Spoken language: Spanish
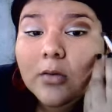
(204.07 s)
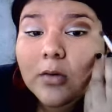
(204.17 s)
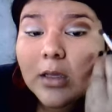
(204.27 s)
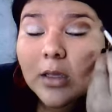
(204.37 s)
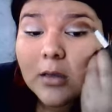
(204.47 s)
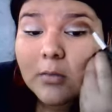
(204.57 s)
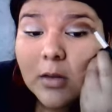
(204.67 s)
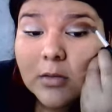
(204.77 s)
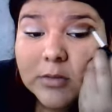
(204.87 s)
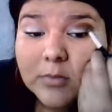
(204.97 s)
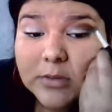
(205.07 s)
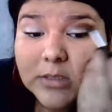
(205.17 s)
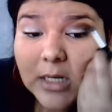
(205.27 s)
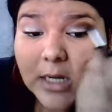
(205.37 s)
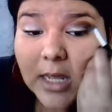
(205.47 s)
ok vamos a
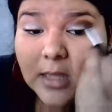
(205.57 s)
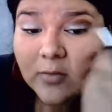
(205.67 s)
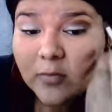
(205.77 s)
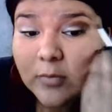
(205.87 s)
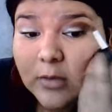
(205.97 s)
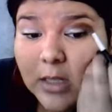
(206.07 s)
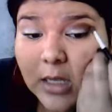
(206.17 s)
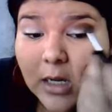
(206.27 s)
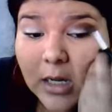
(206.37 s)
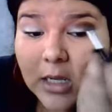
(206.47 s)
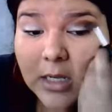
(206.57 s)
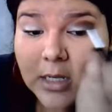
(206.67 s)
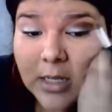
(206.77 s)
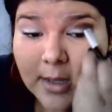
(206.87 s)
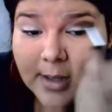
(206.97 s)
empezar a difuminarla
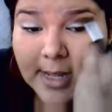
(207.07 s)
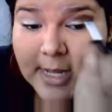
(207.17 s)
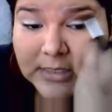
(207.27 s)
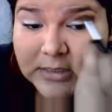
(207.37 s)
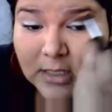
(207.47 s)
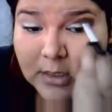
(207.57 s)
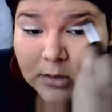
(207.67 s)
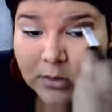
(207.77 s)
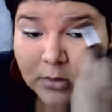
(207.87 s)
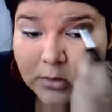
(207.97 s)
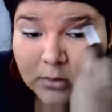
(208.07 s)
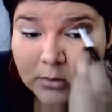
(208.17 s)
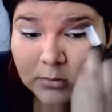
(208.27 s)
hacia adentro